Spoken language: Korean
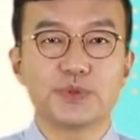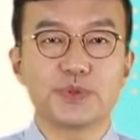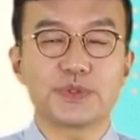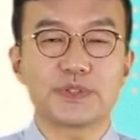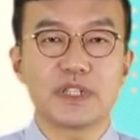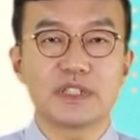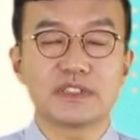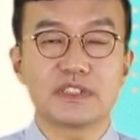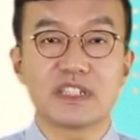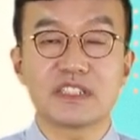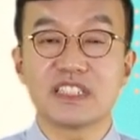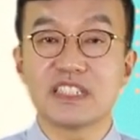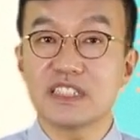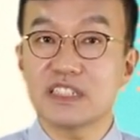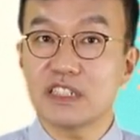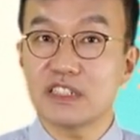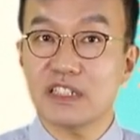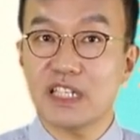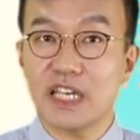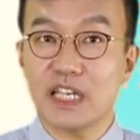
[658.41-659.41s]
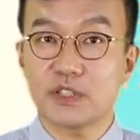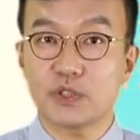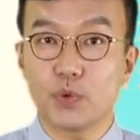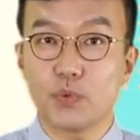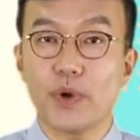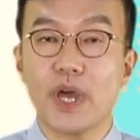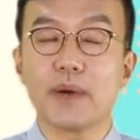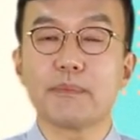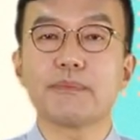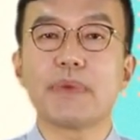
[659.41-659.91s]
후천적 능력이겠죠.
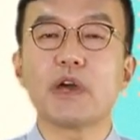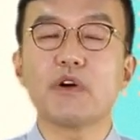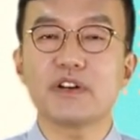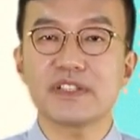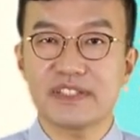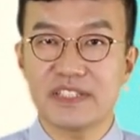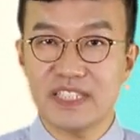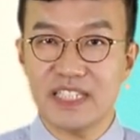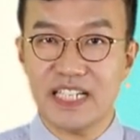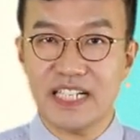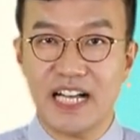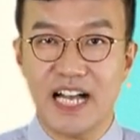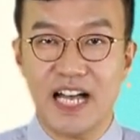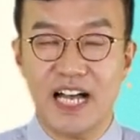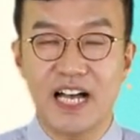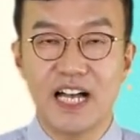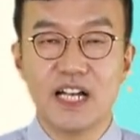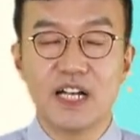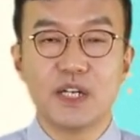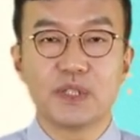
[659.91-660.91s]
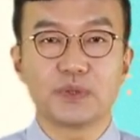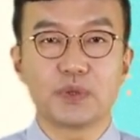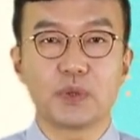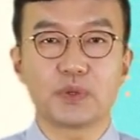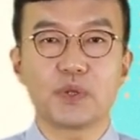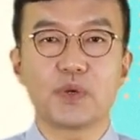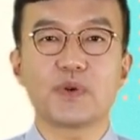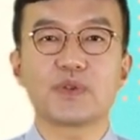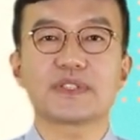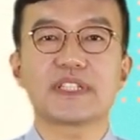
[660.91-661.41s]
왜? 배웠으니까
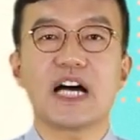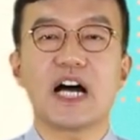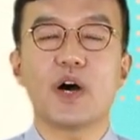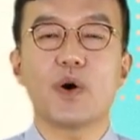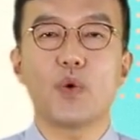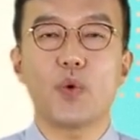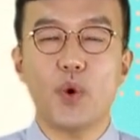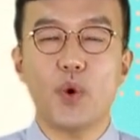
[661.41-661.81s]
조동사